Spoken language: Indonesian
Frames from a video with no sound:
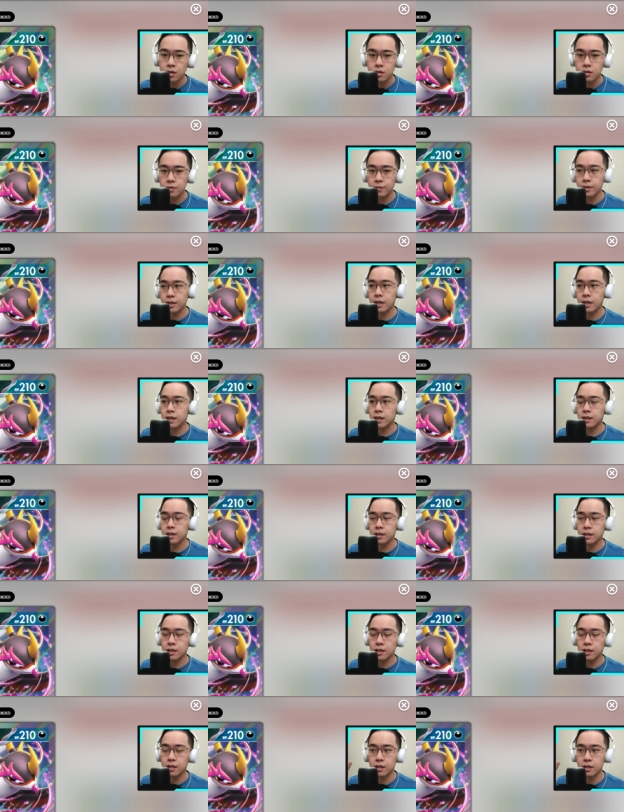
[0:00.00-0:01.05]
sementara
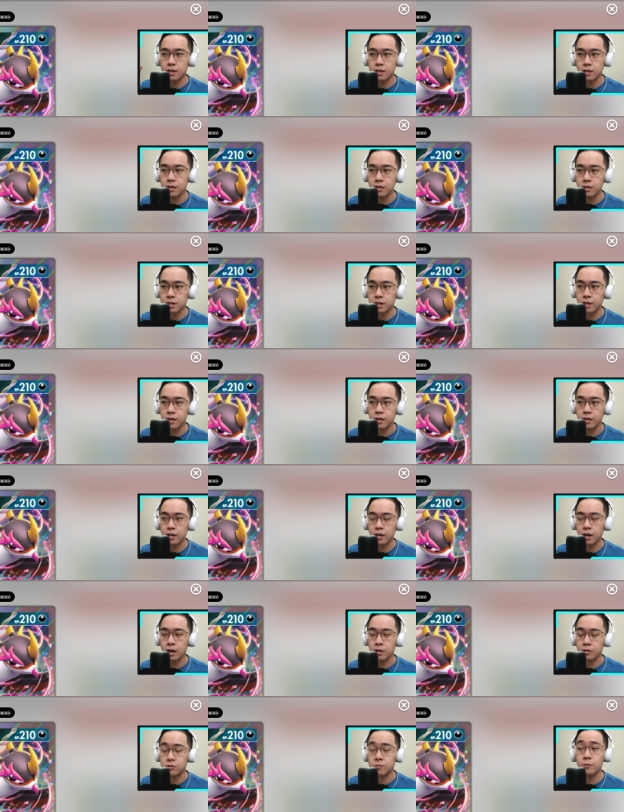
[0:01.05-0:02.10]
Raden Green Ninja
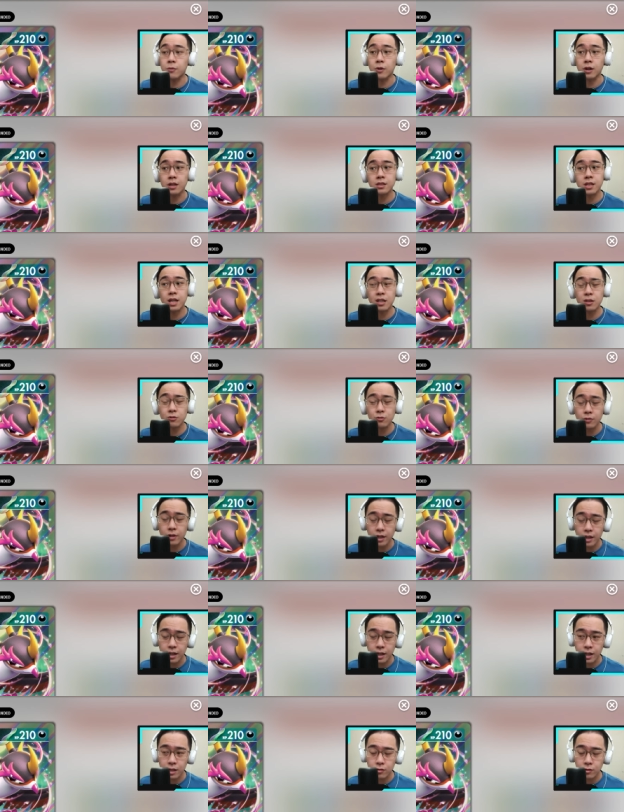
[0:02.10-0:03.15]
harus buang satu
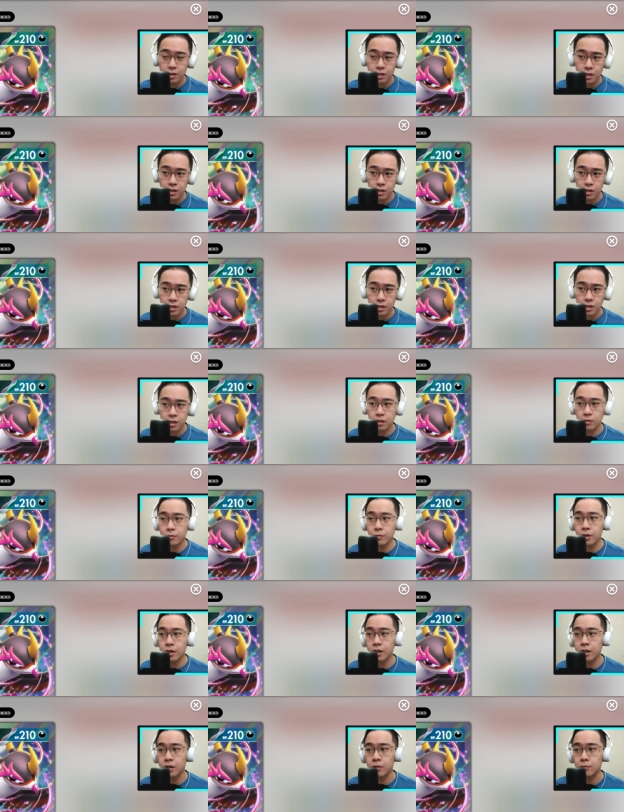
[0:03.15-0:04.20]
kartu energi yang
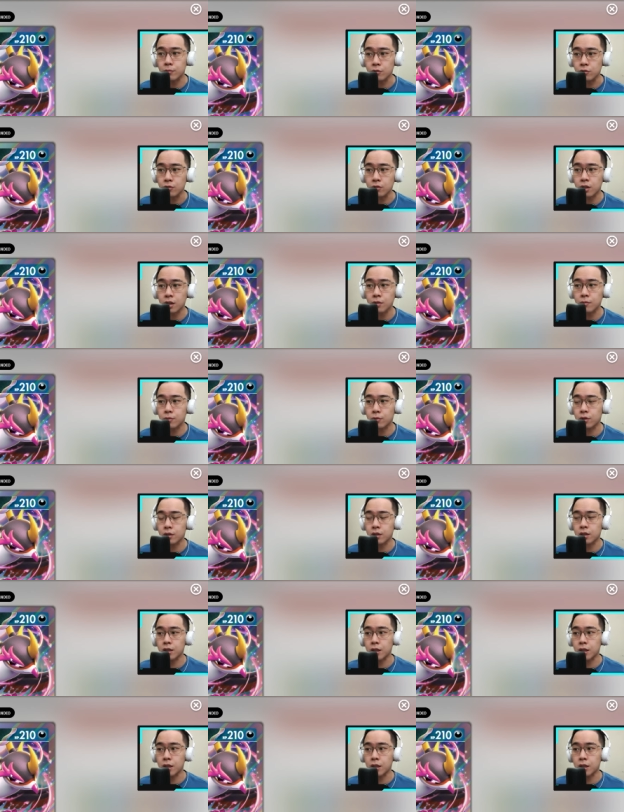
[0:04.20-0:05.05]
mungkin kamu butuhkan buat